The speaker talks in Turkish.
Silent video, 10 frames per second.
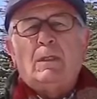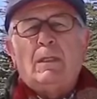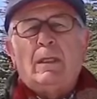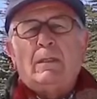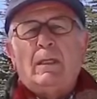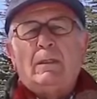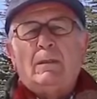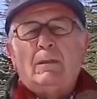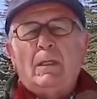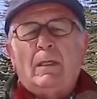
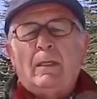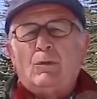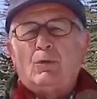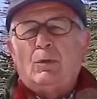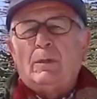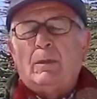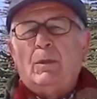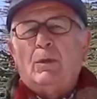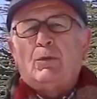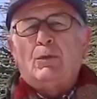yıllardan yılların sonunda
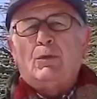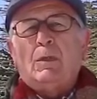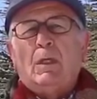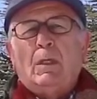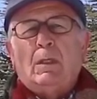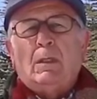biliyorsunuz